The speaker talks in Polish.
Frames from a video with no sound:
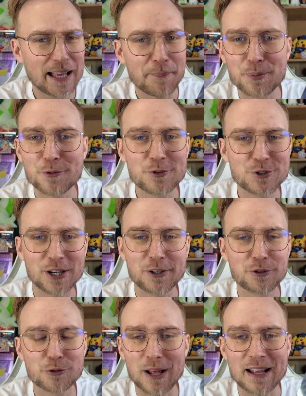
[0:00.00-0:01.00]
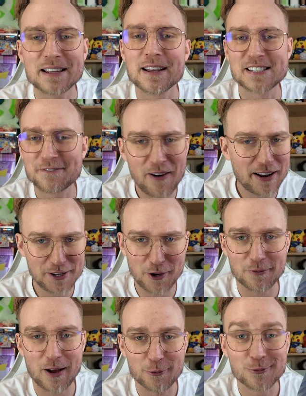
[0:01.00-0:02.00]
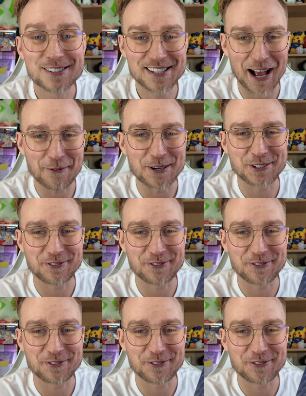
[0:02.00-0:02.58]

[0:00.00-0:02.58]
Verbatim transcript: na punkcie której zwariował cały